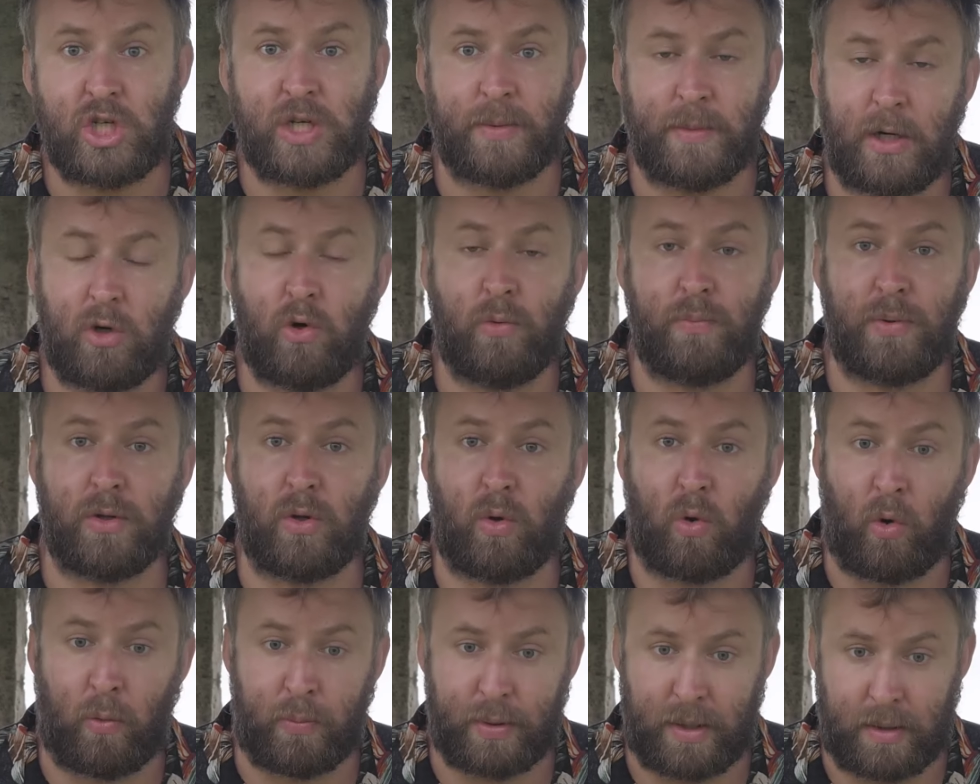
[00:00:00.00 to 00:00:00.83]
чем я
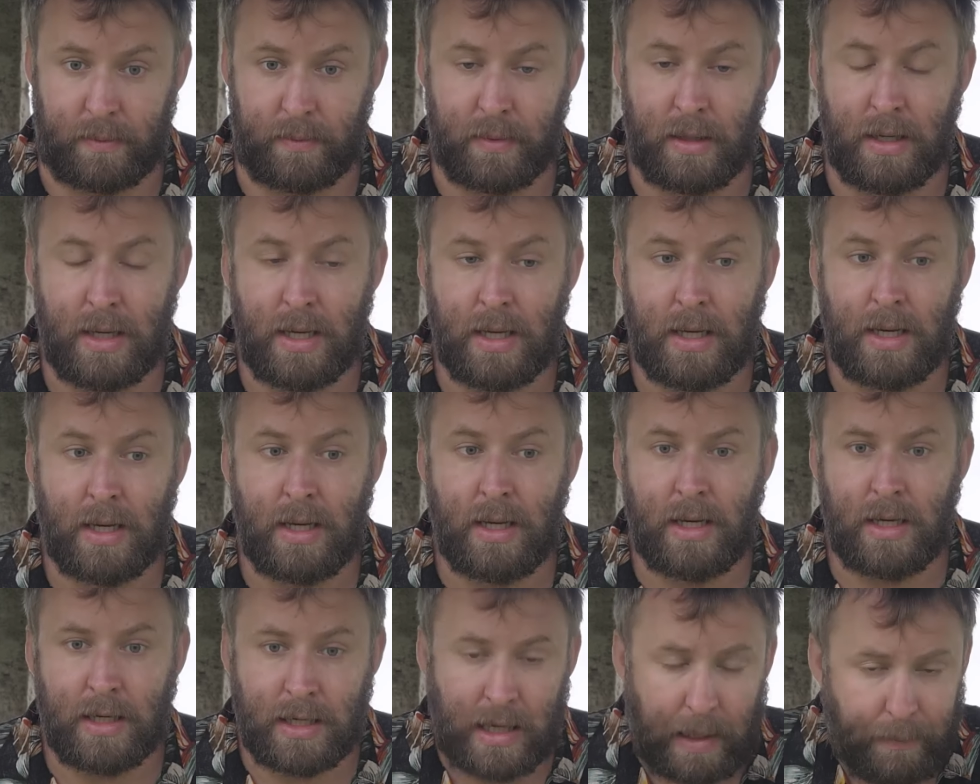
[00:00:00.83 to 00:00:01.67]
купил оптом.
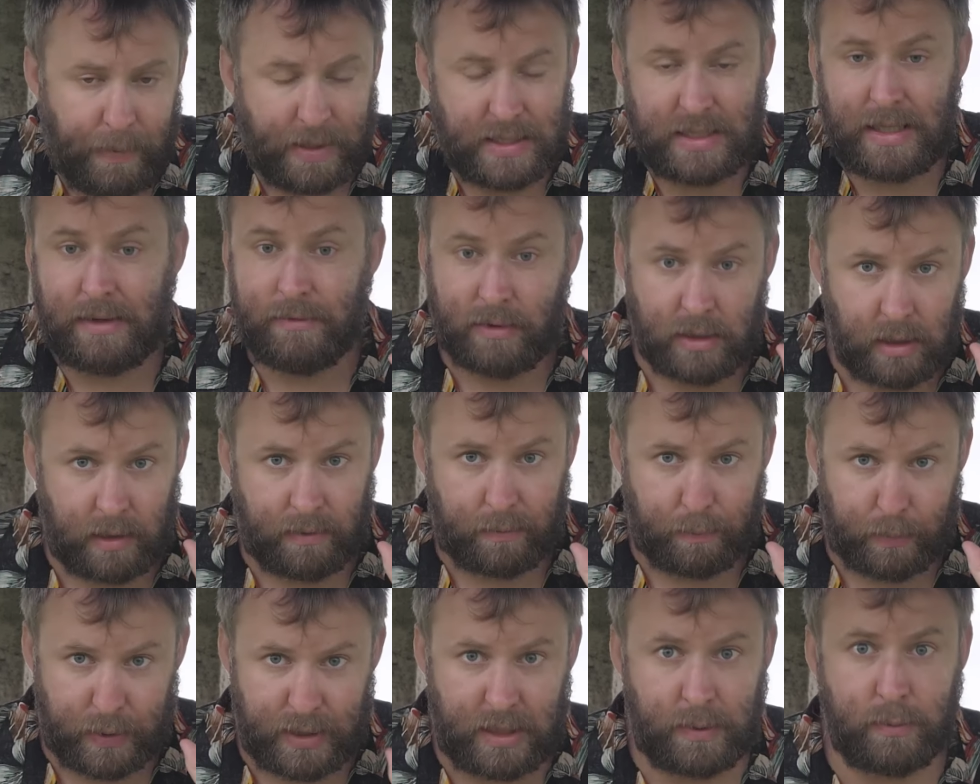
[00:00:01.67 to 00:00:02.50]
И я поставил их
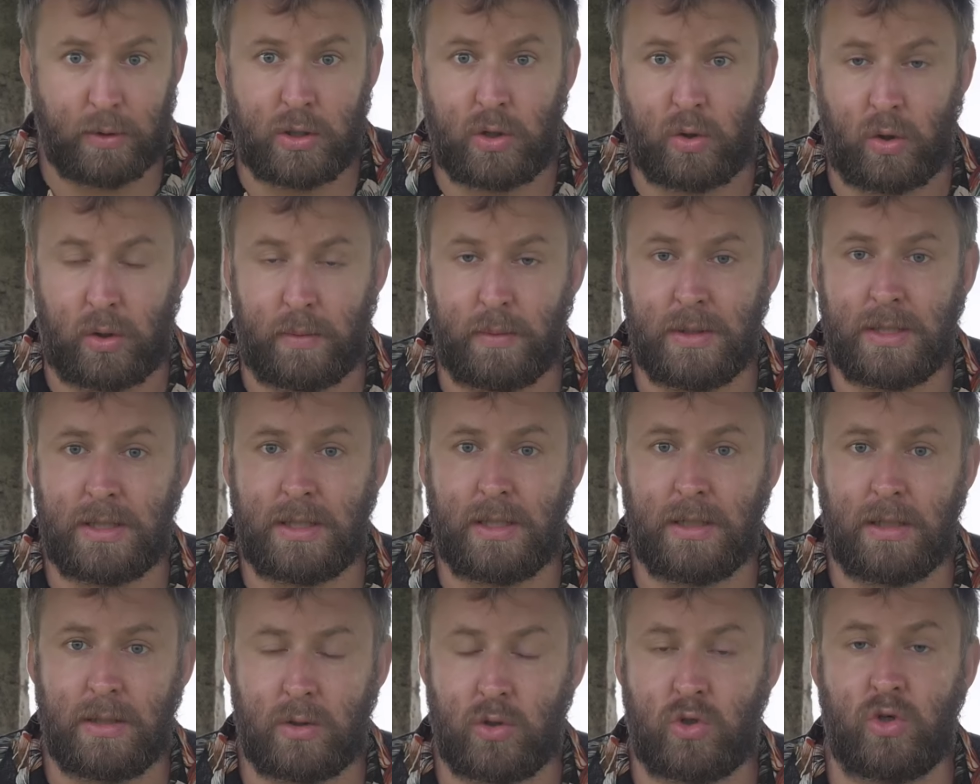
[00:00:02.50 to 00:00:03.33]
по
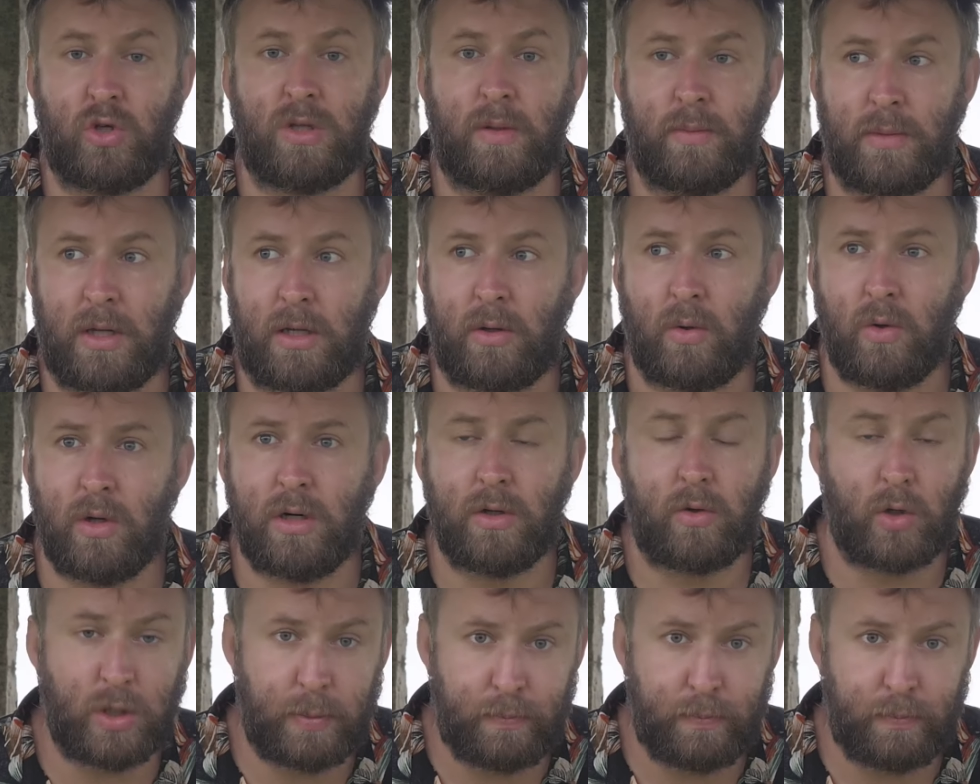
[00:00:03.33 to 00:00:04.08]
себестоимости, с учетом налога, то